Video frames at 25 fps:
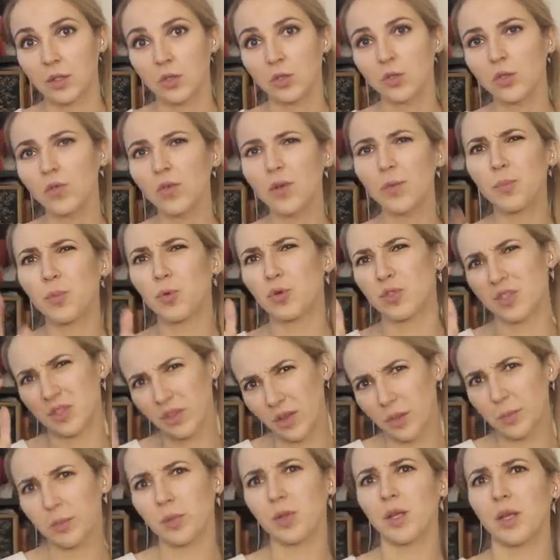ну, давай просто. С
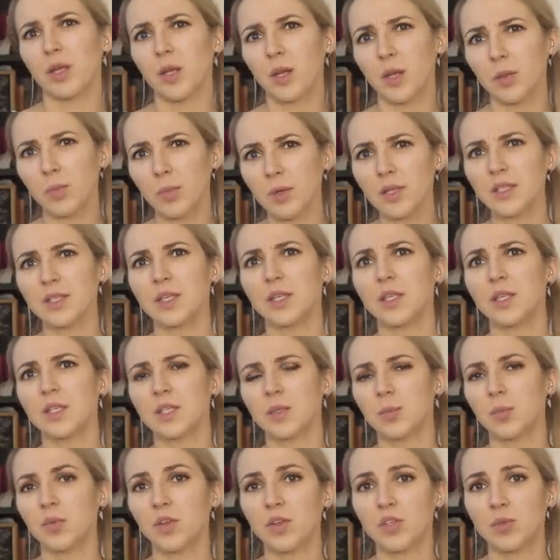вами была Елена Ласки. Не
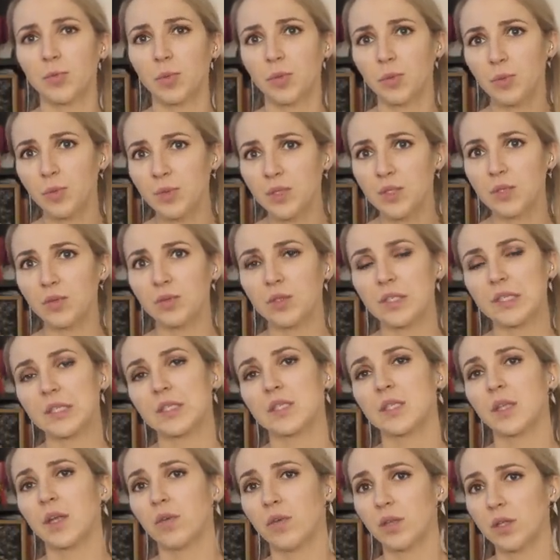забывайте подписываться,
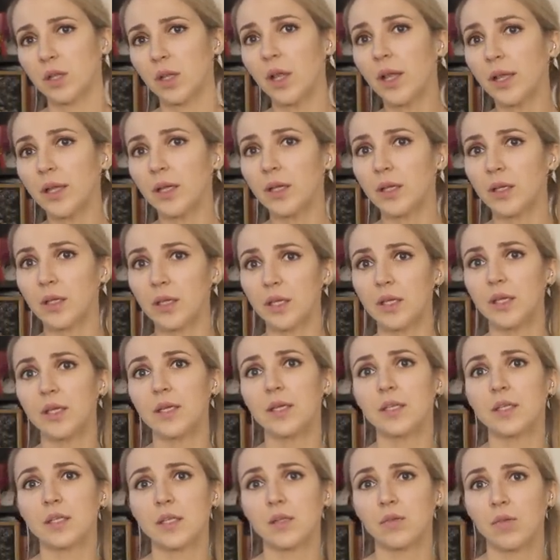ставить лайк. И
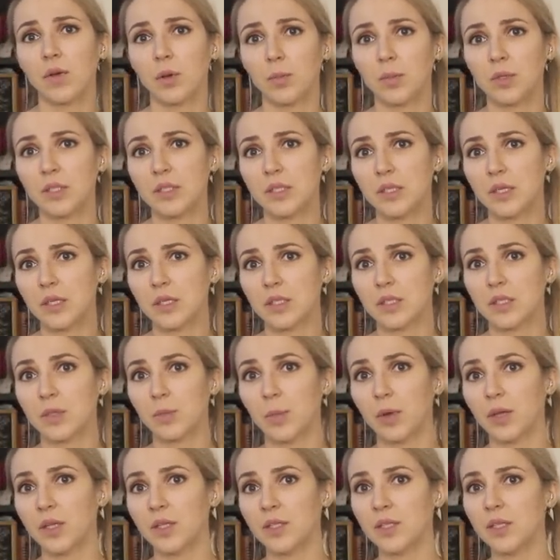если вам интересны
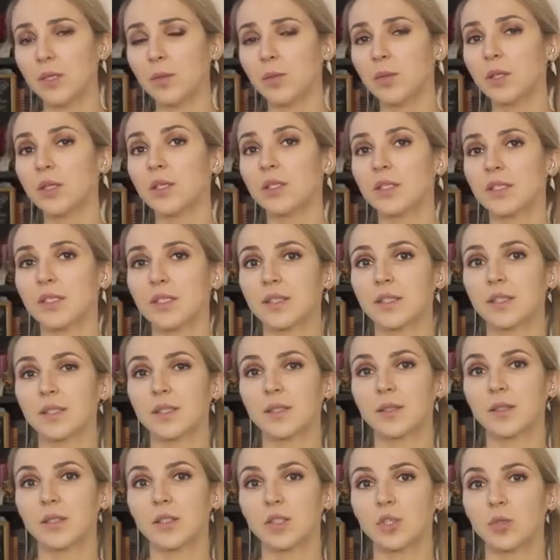мои темы,
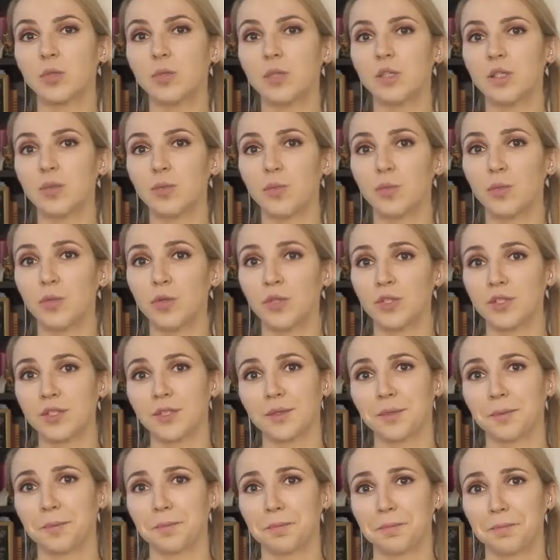зажмите
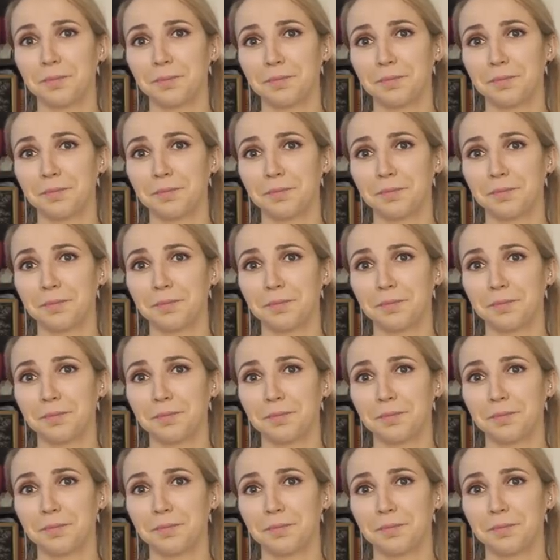бубенцы.